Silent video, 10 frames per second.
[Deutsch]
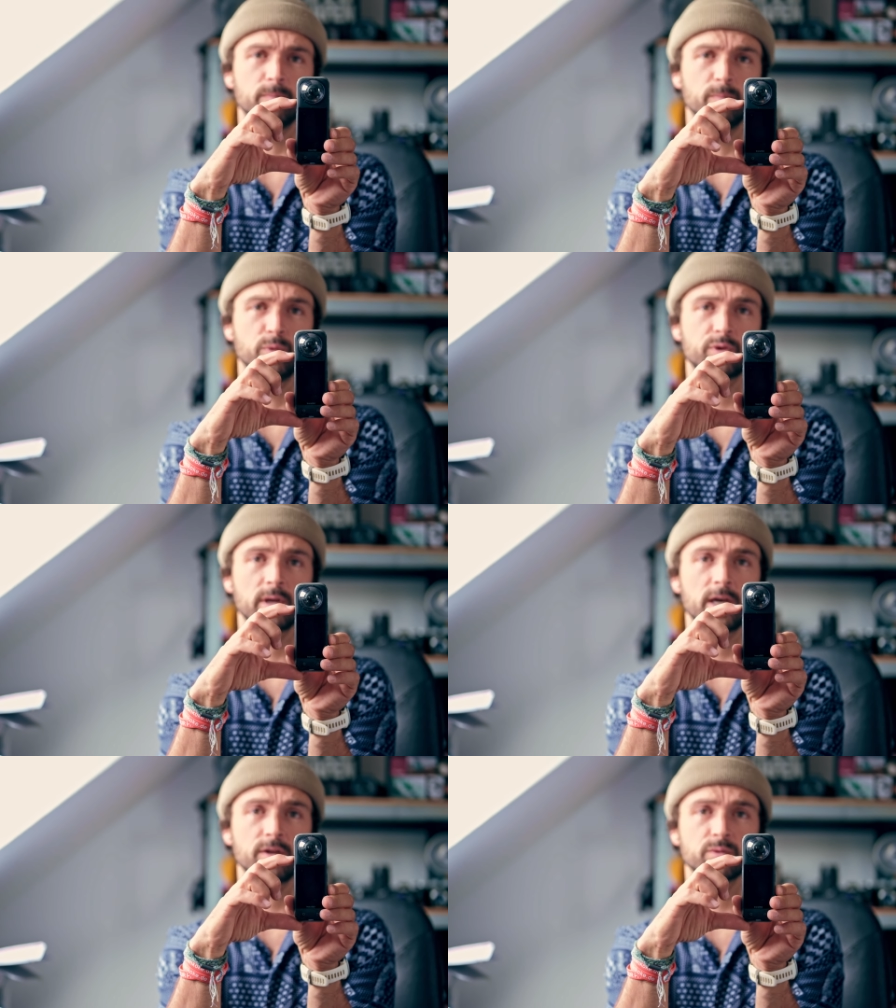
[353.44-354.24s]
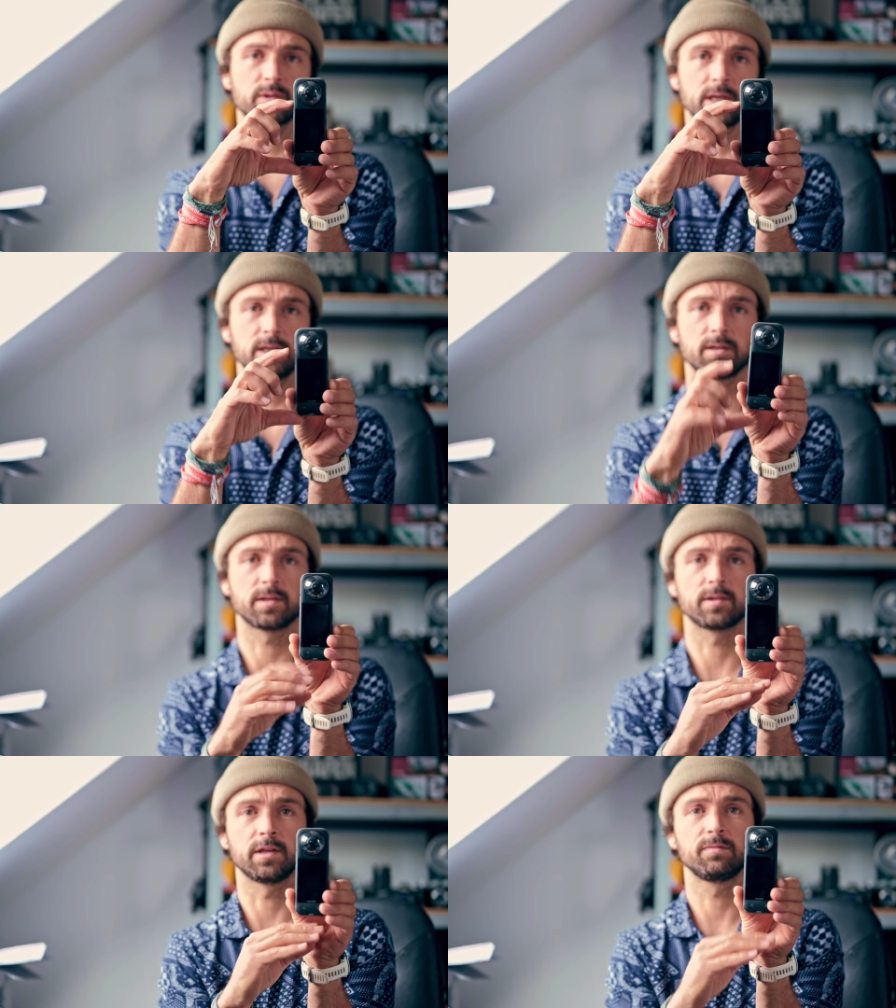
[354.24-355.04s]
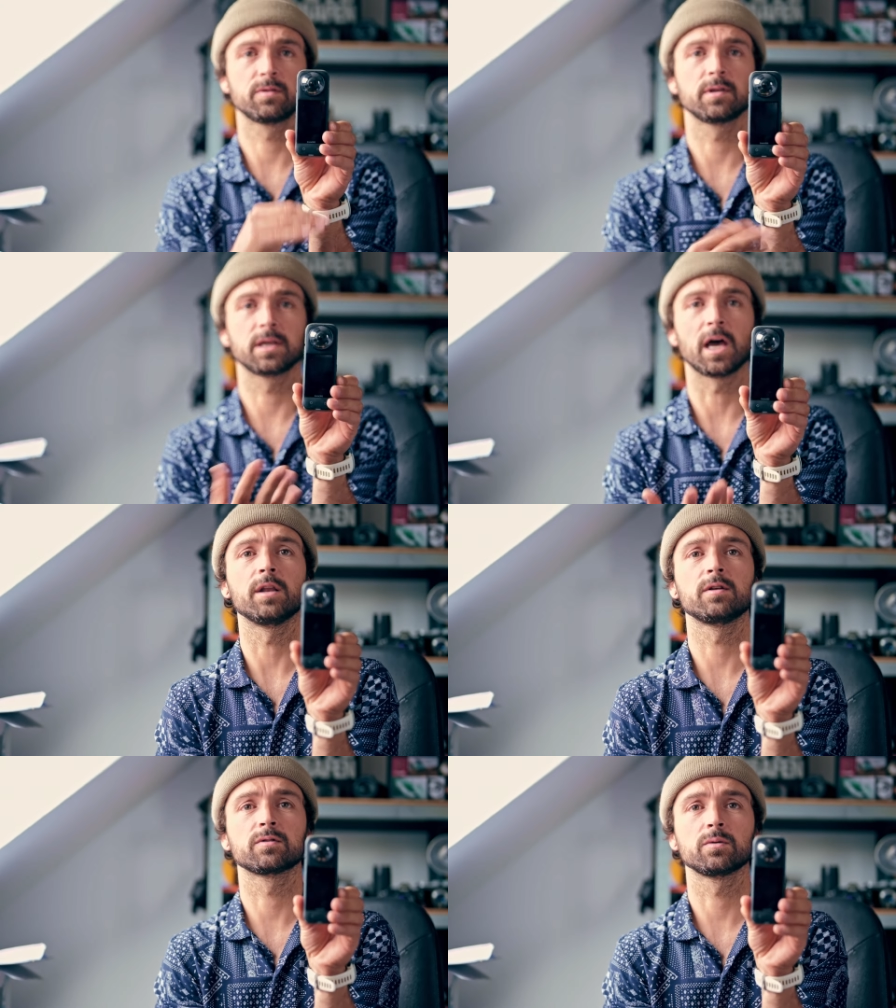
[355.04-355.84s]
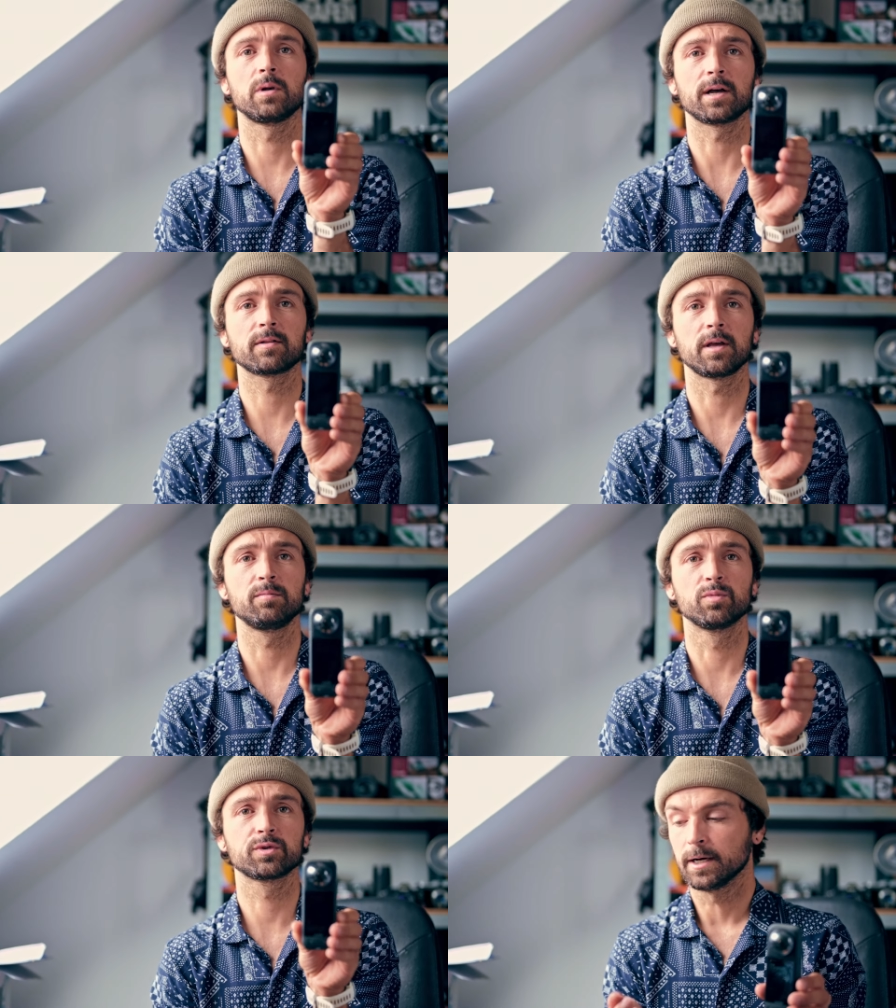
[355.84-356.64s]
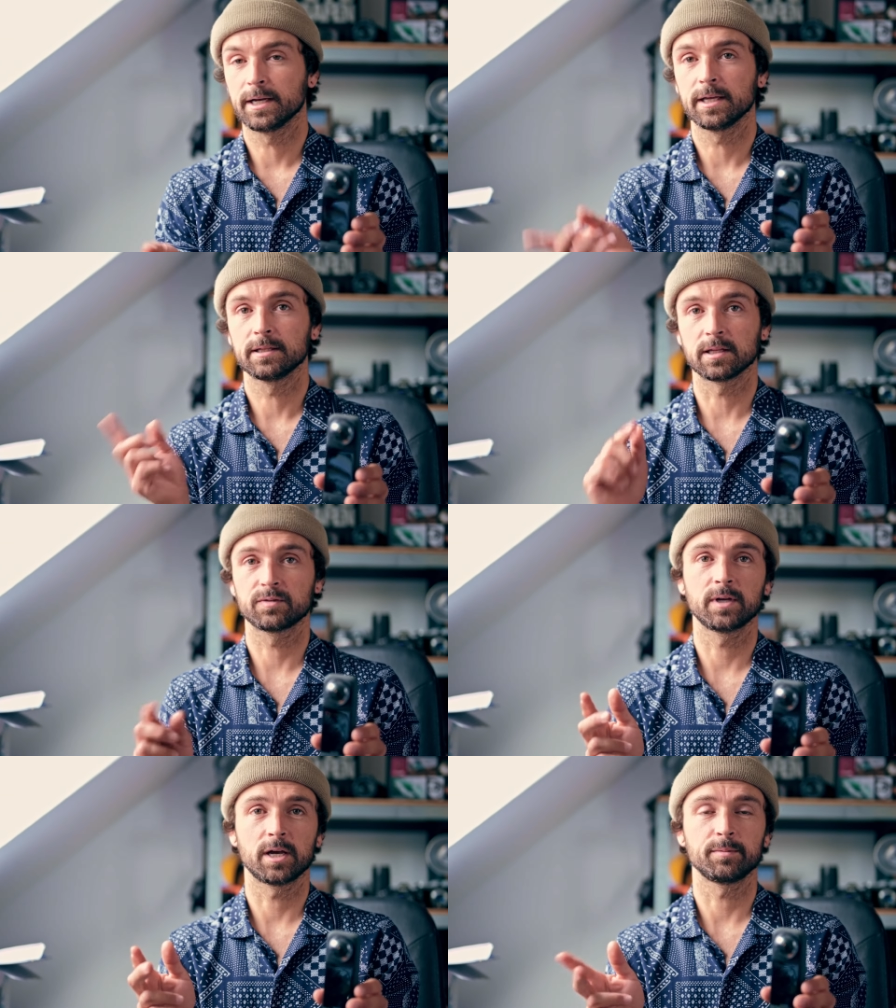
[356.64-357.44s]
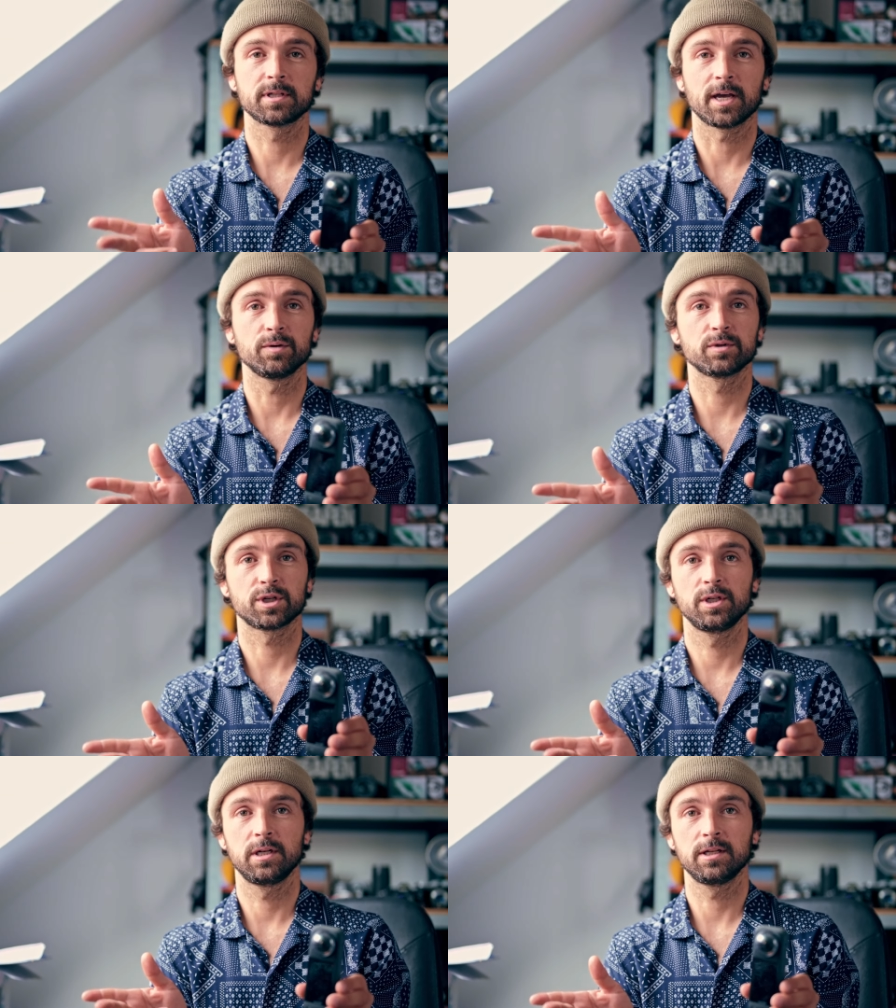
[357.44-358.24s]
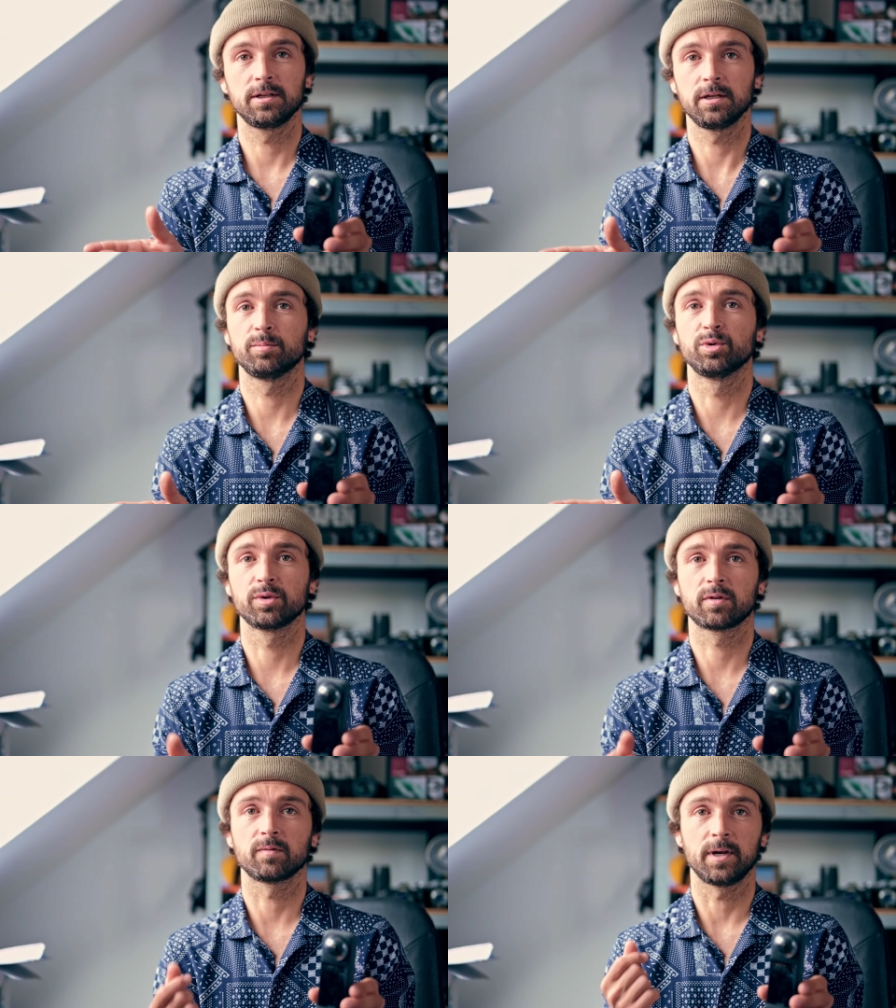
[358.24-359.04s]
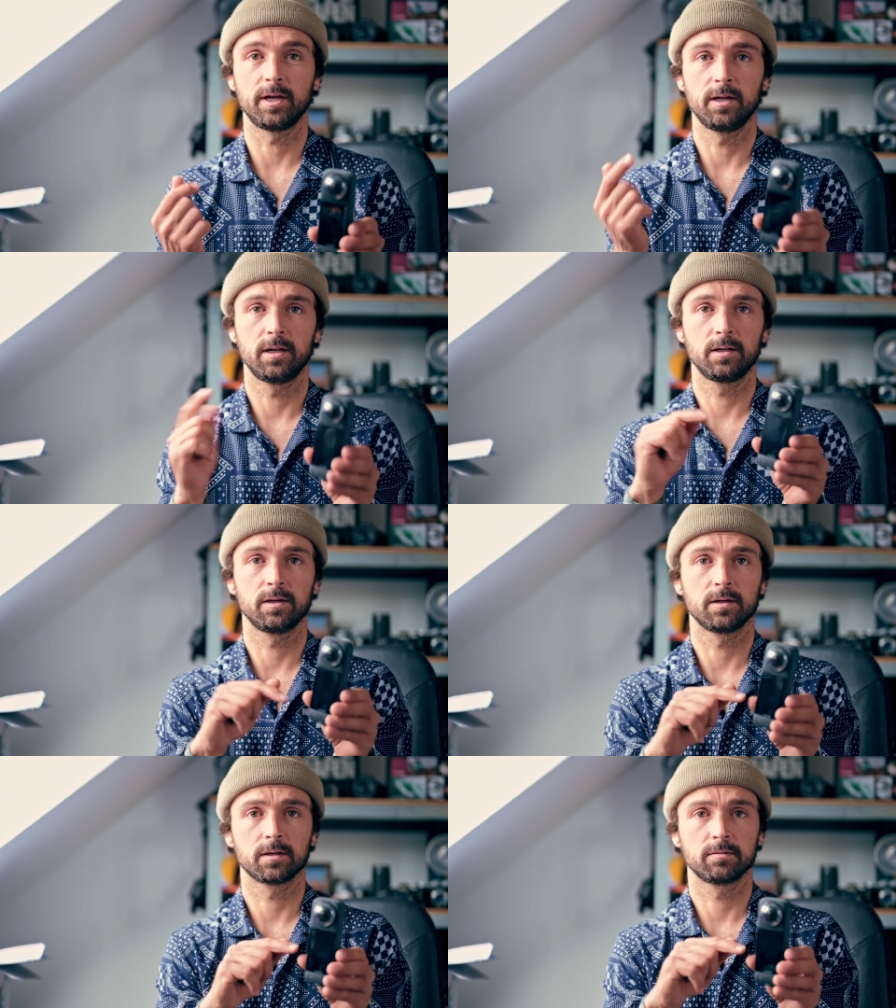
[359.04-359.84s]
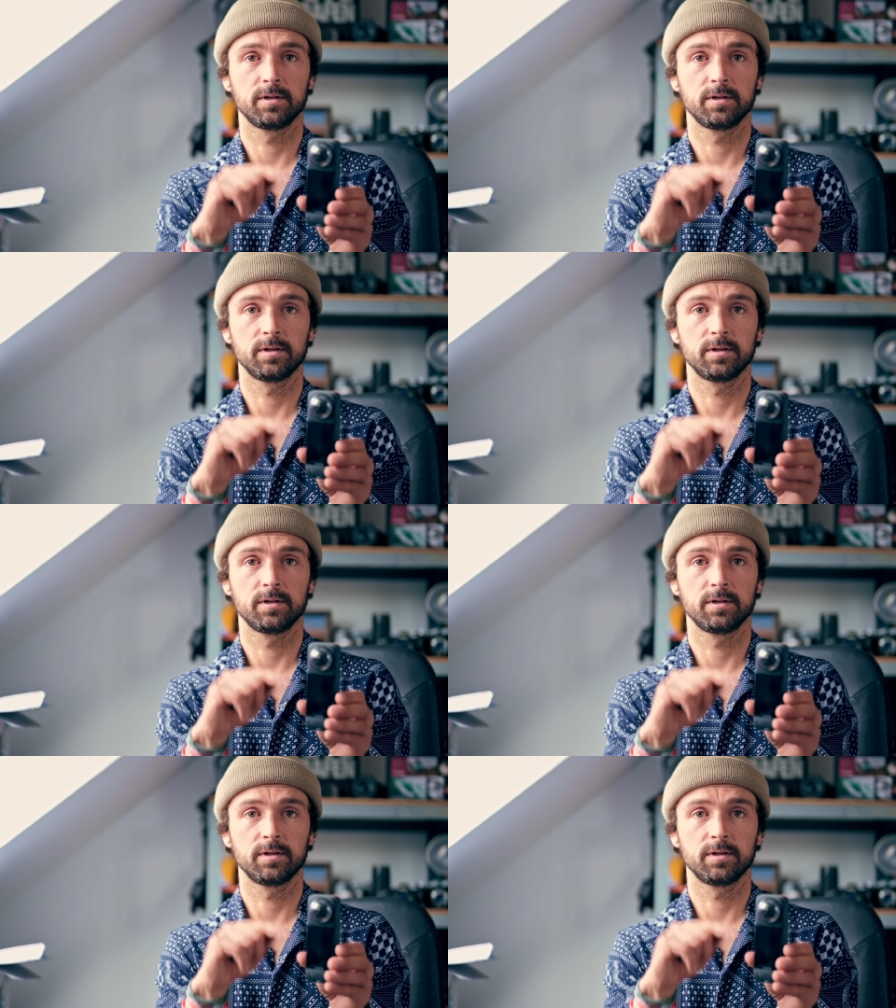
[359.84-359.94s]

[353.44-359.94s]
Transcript: Müsste also sein, dass der Selfie-Stick gar nicht so lang sein muss. Deswegen habe ich drei unterschiedliche Dinge benutzt, weil äh,